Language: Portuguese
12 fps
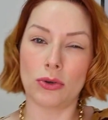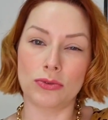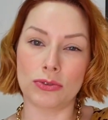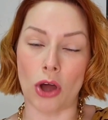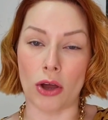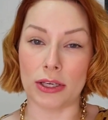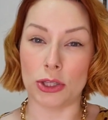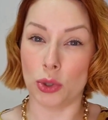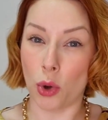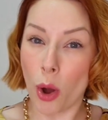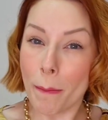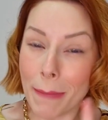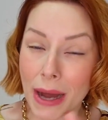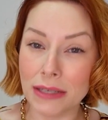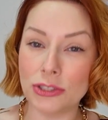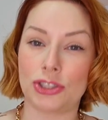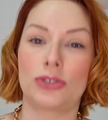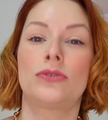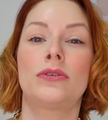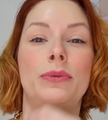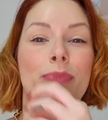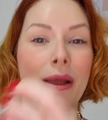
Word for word: com um toque do romântico e